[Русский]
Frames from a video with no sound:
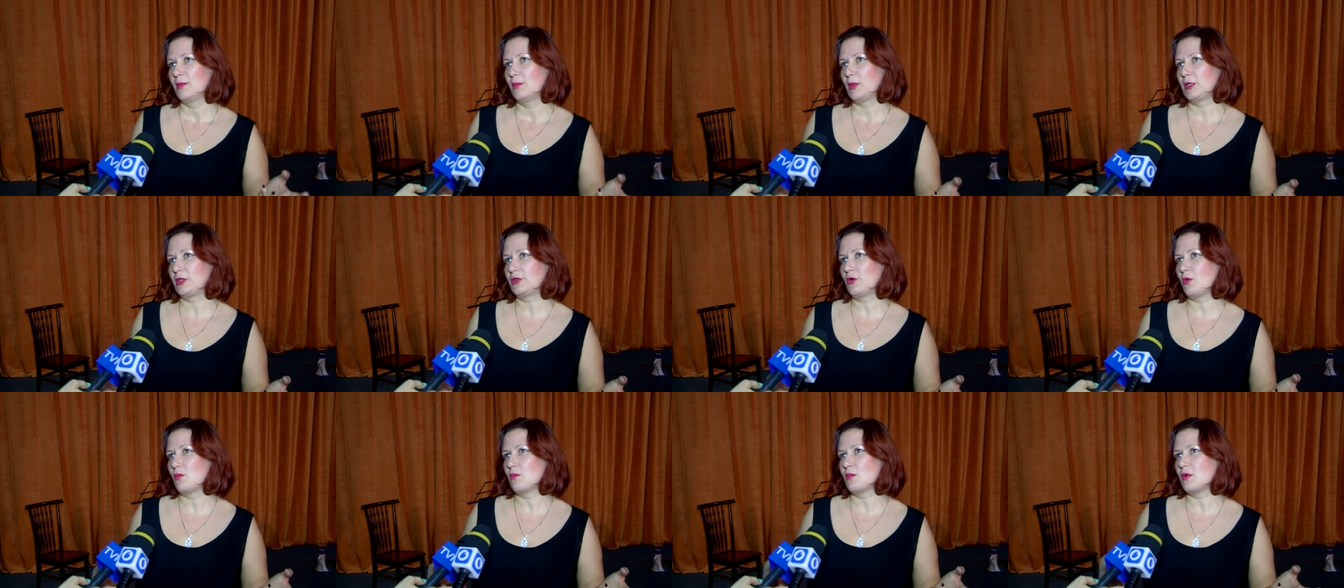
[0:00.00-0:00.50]

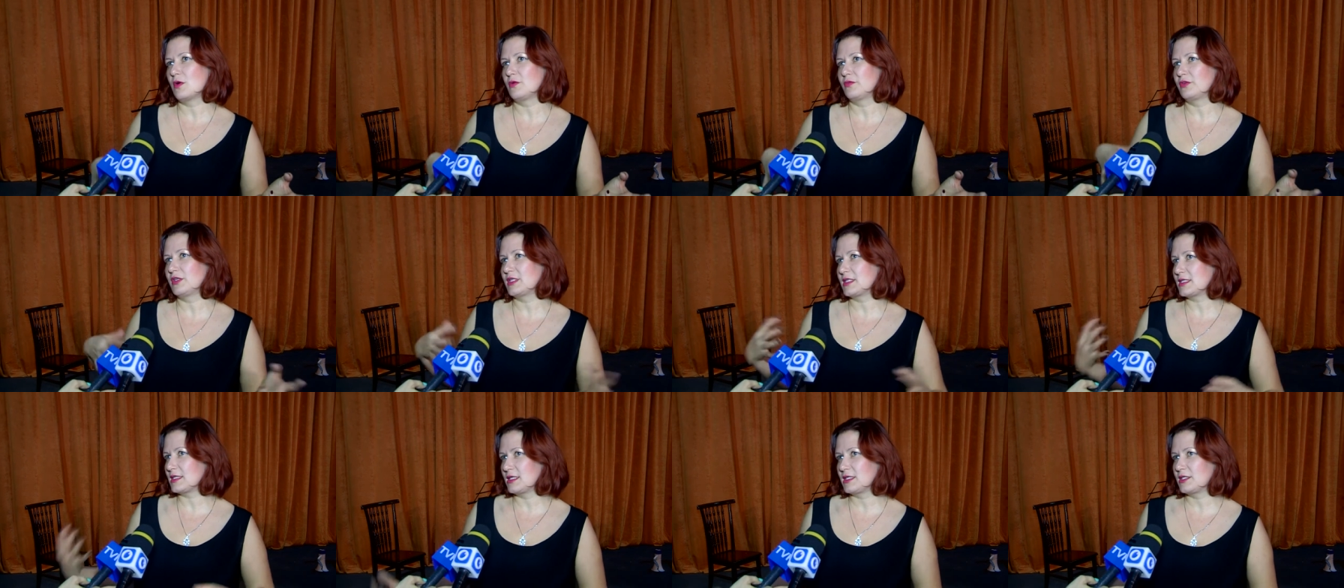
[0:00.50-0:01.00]
потом
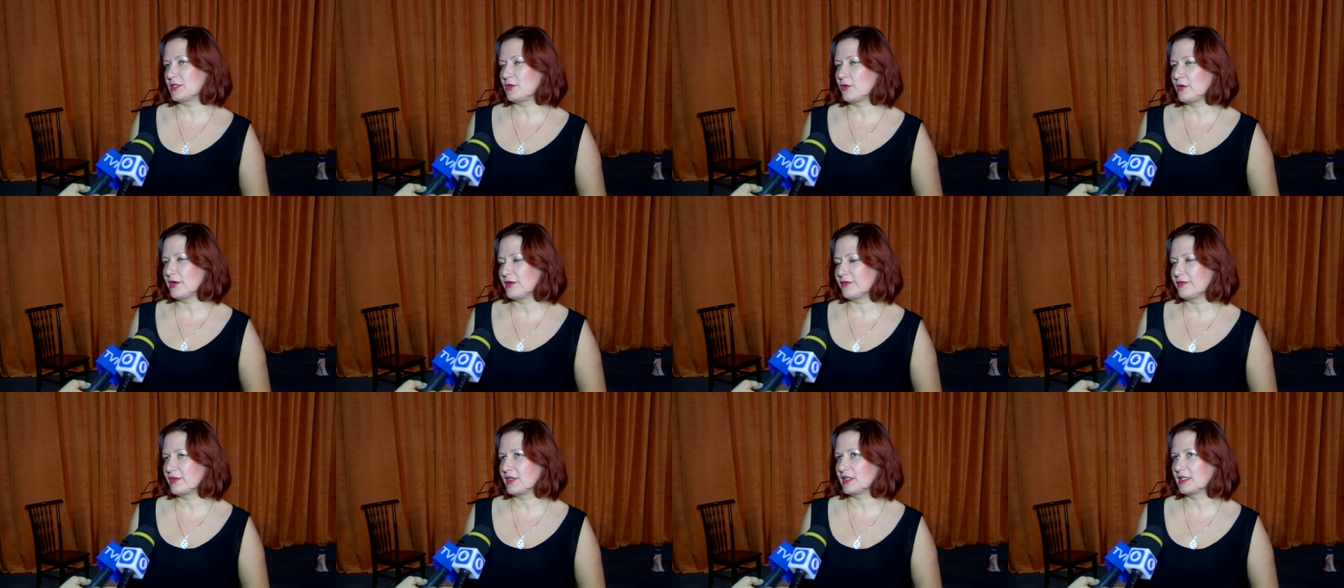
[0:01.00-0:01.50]
выросла
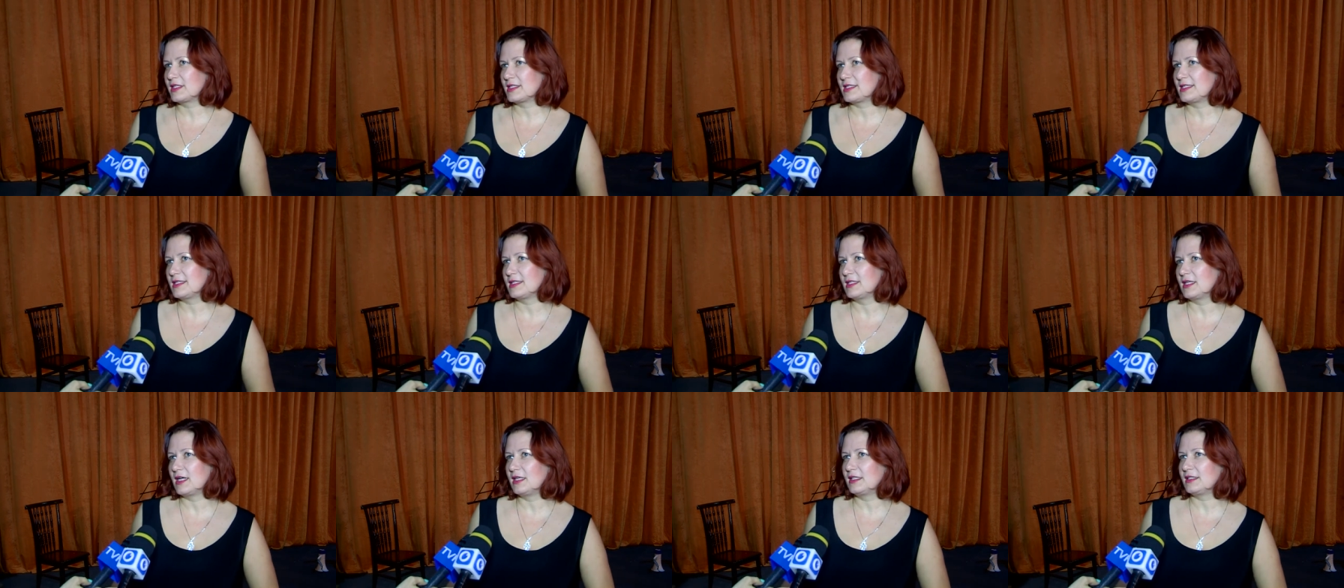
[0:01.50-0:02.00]
история Франка
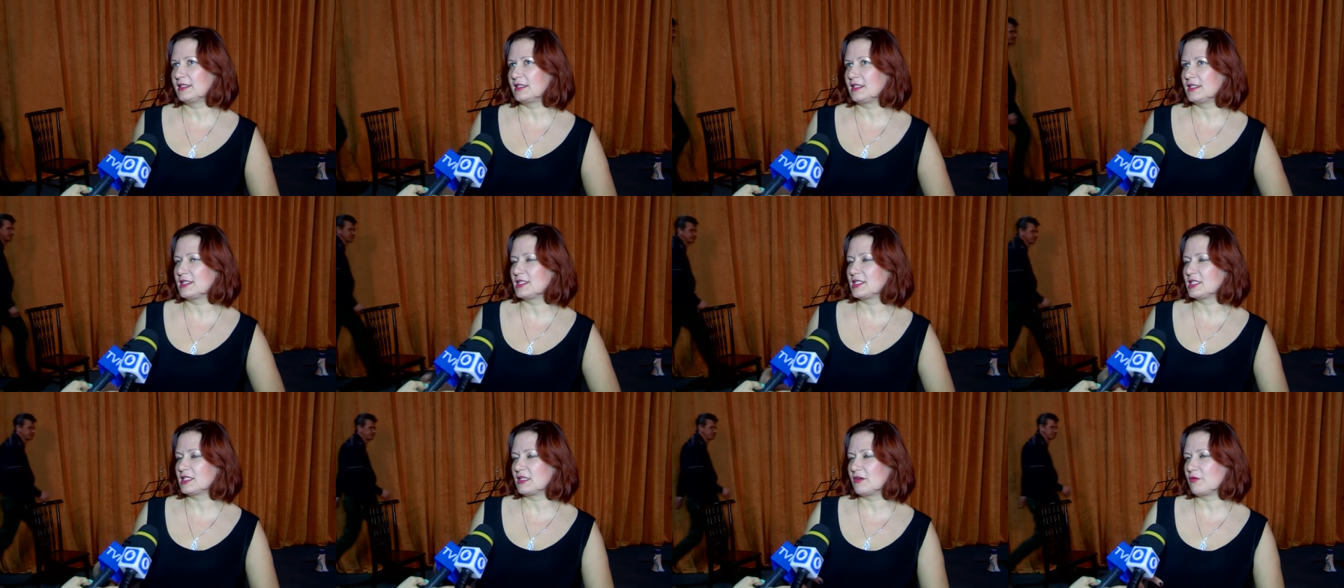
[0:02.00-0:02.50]
Синатра,
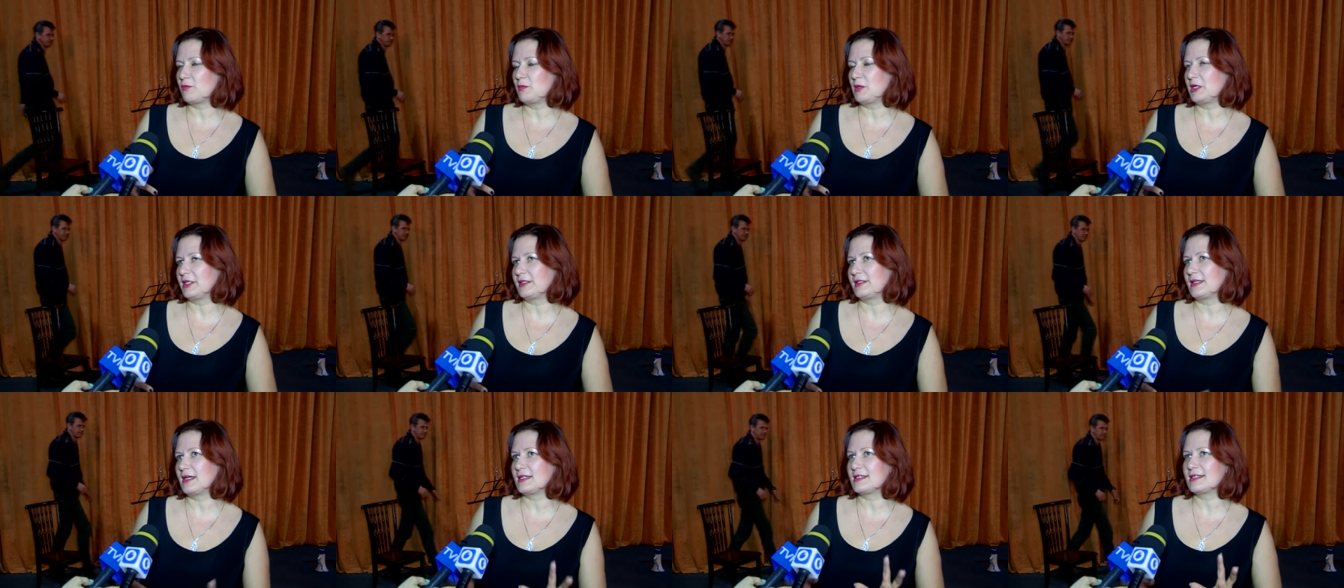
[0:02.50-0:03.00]
начала
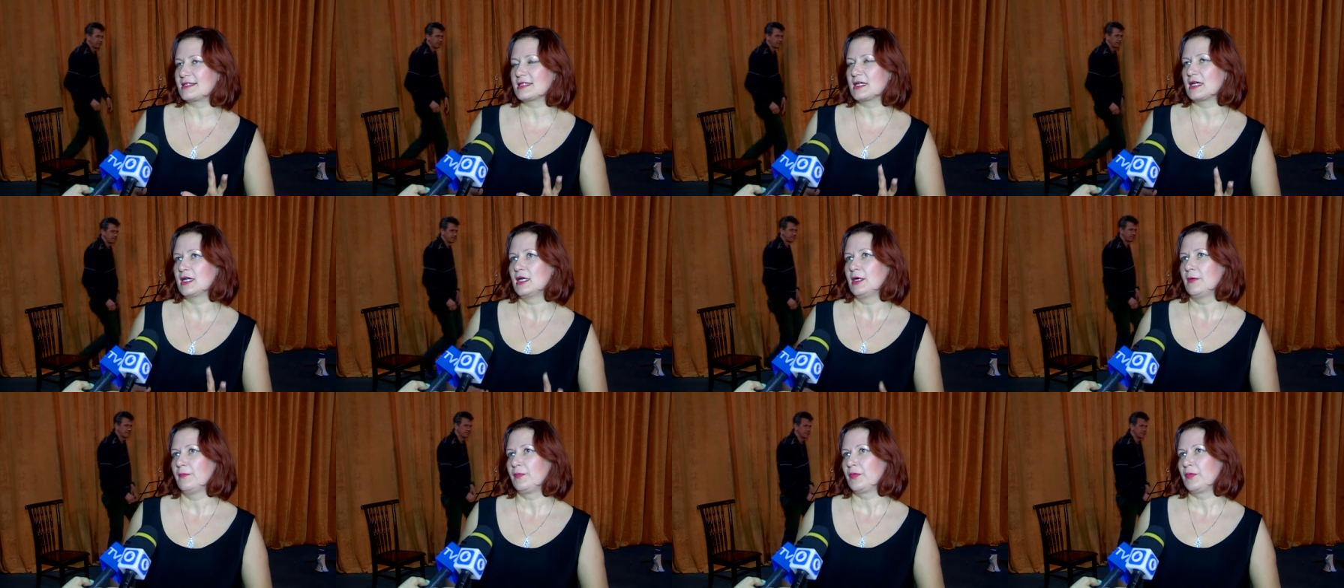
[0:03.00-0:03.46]
вплетаться.